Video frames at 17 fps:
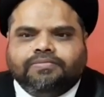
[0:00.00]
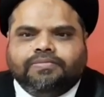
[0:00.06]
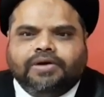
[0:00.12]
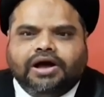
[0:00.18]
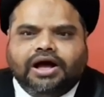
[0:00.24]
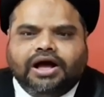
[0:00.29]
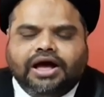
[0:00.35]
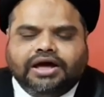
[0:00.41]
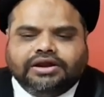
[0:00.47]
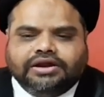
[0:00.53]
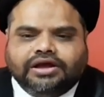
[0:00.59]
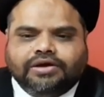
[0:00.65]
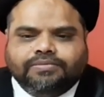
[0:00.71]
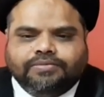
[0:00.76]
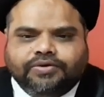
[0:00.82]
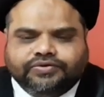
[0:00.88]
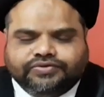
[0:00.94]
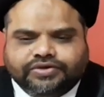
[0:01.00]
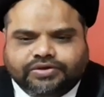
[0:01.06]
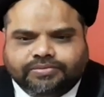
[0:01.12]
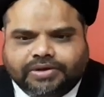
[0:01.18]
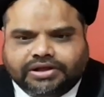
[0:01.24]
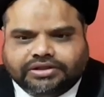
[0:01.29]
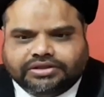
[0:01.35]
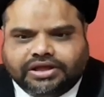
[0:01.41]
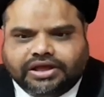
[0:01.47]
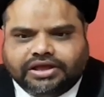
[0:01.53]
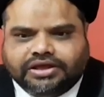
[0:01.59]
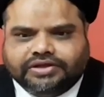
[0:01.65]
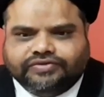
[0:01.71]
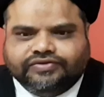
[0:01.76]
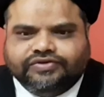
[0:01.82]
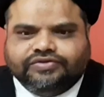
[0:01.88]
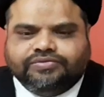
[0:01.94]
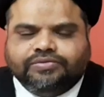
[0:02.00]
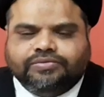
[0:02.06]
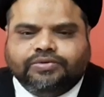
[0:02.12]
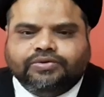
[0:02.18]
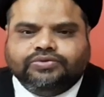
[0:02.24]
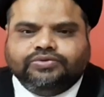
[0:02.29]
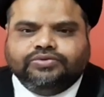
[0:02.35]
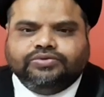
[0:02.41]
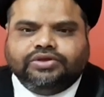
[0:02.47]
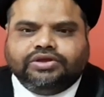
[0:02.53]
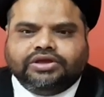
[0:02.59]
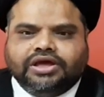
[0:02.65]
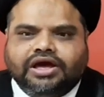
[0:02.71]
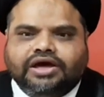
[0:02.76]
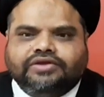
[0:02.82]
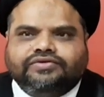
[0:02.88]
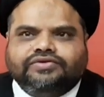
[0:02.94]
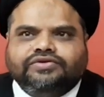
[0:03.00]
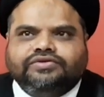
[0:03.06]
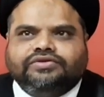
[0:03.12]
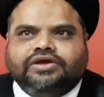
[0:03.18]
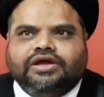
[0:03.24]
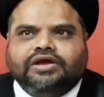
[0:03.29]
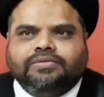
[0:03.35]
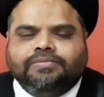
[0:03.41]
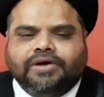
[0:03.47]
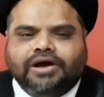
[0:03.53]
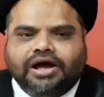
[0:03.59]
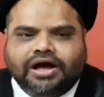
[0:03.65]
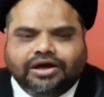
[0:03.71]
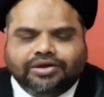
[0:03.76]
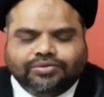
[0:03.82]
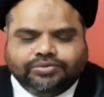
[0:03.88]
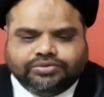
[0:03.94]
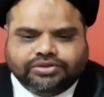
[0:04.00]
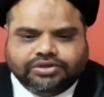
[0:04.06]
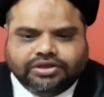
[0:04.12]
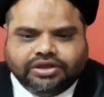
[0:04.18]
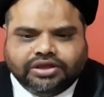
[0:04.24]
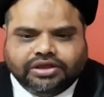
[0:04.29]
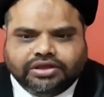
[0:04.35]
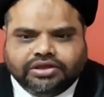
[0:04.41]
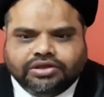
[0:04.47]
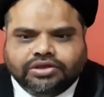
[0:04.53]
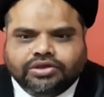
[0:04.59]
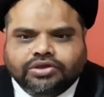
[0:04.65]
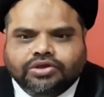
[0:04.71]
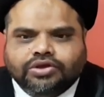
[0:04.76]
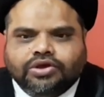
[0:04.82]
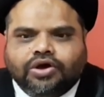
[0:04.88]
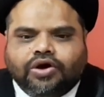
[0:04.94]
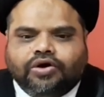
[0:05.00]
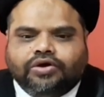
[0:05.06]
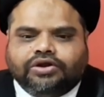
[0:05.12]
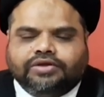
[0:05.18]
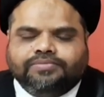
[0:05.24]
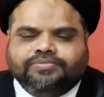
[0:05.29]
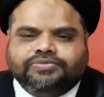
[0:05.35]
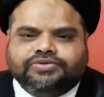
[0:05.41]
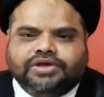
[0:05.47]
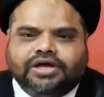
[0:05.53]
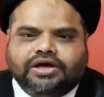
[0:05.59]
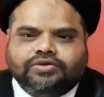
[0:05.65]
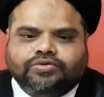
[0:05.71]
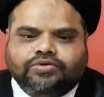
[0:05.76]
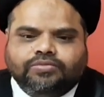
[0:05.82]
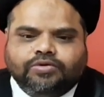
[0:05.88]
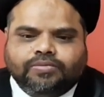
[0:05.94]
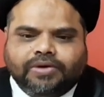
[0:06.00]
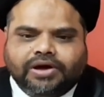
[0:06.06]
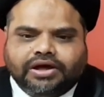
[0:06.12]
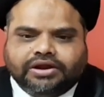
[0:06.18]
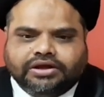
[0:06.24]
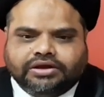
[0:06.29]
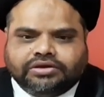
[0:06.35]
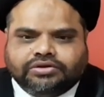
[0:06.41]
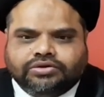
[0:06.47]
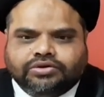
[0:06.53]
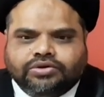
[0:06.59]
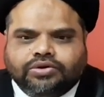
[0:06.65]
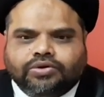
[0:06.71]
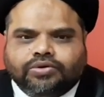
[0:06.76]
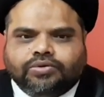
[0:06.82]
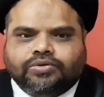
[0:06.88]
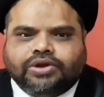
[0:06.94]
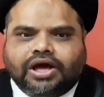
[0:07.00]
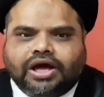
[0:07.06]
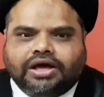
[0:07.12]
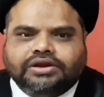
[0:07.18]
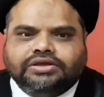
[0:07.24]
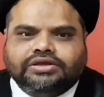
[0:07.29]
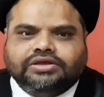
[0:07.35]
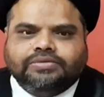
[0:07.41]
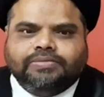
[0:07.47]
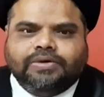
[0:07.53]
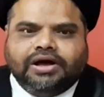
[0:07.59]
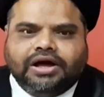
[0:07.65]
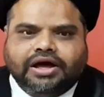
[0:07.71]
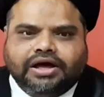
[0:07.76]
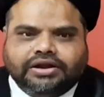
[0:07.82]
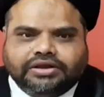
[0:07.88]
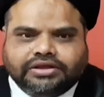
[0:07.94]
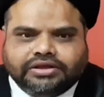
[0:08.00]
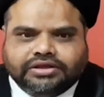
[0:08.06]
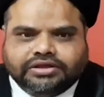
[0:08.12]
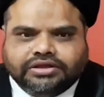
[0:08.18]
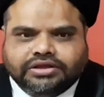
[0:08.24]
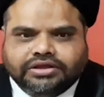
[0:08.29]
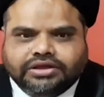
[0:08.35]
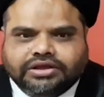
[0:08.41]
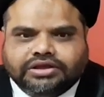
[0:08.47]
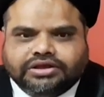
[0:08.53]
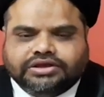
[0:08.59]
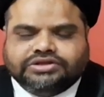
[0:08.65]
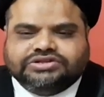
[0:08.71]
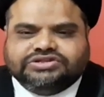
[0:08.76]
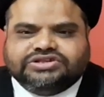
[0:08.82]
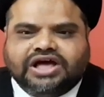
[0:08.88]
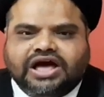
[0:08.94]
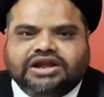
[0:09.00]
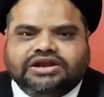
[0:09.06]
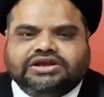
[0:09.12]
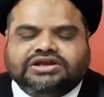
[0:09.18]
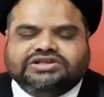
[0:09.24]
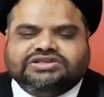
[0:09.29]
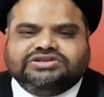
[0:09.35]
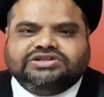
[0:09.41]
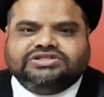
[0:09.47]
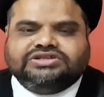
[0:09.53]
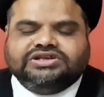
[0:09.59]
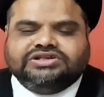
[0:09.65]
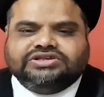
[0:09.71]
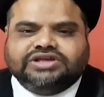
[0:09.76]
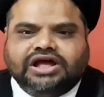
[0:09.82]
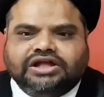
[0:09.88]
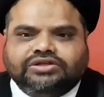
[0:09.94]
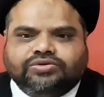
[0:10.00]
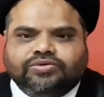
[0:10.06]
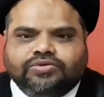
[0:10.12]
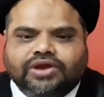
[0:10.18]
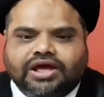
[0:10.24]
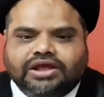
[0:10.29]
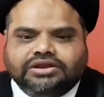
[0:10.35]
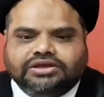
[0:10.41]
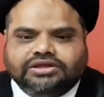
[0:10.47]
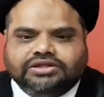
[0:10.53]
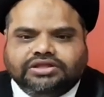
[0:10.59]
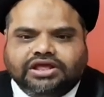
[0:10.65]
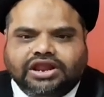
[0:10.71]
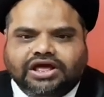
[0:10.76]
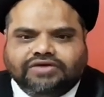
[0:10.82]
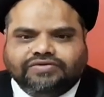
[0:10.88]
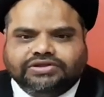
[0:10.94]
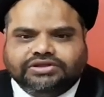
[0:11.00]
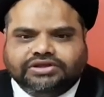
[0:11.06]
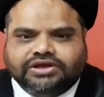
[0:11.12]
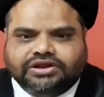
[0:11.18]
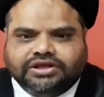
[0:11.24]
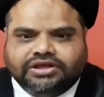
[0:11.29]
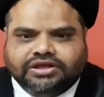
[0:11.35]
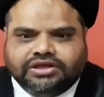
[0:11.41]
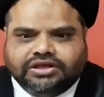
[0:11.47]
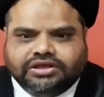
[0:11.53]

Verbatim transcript: बहार का मौसम आता है हदीस में मौजूद है कि हर चीज़ का एक बहार होती है और रमज़ान मुबारक कुरान की बहार है इंसान कसरत के साथ कुरान की तिलावत करे